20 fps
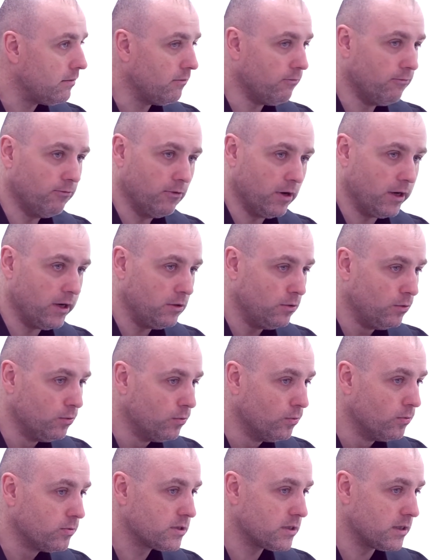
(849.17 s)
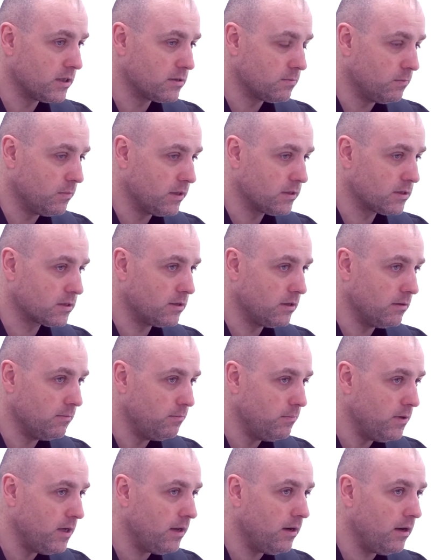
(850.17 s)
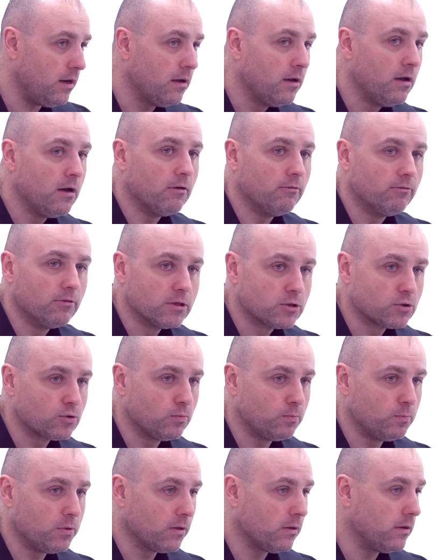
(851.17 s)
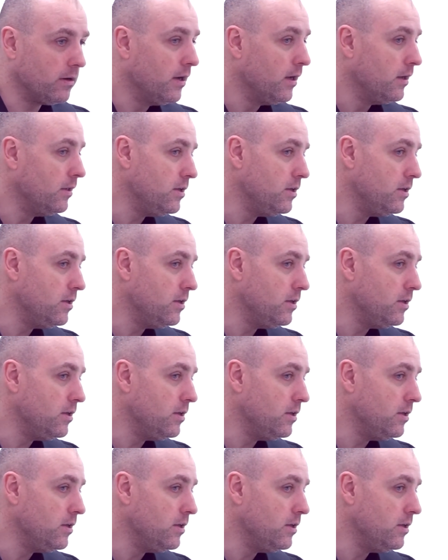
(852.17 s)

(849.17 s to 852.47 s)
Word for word: в войну с Османской империей выступило